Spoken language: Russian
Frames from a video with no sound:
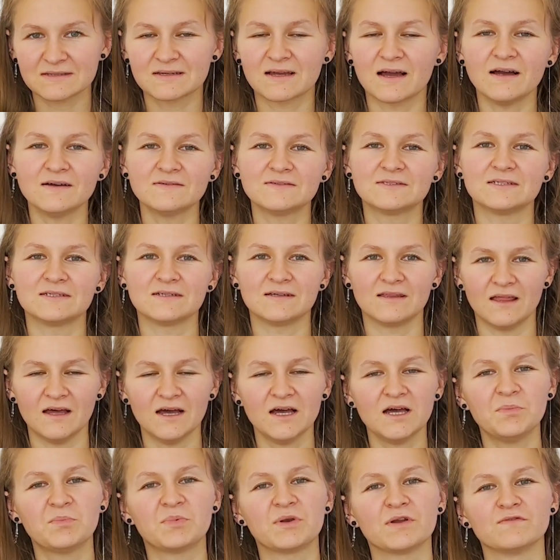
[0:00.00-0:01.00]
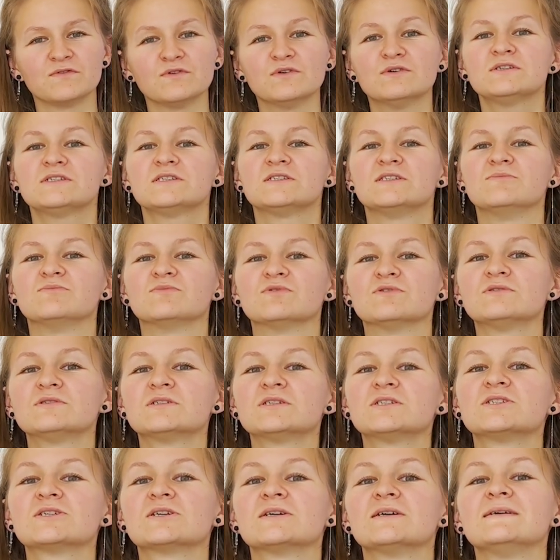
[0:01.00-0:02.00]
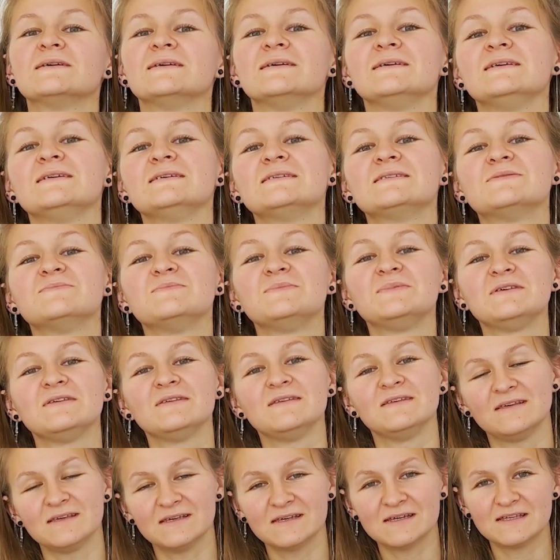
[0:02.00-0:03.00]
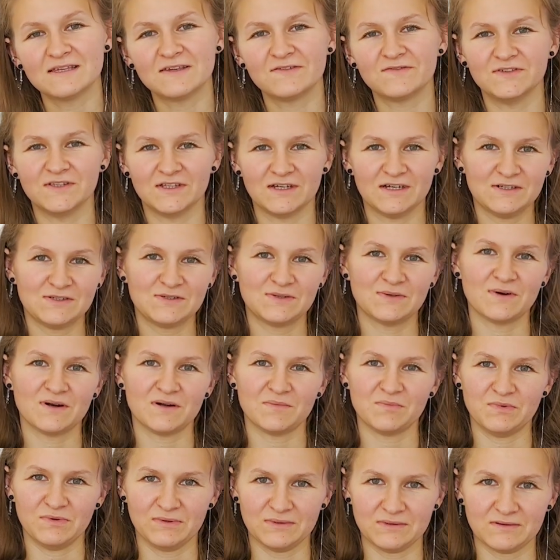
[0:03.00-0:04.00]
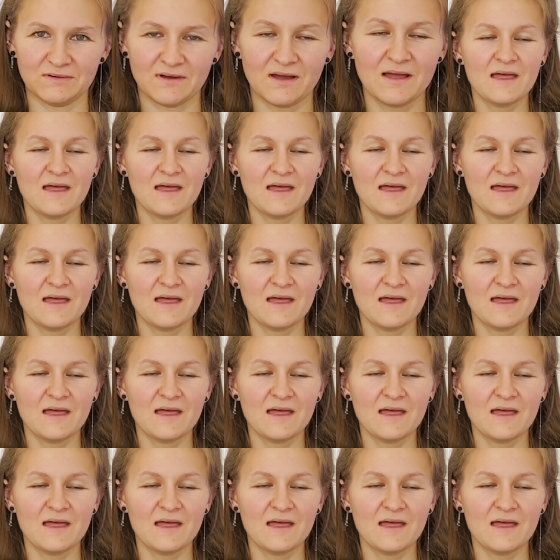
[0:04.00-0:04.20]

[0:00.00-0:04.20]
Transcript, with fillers: как всегда, привнес немножечко изменений в нашу работу.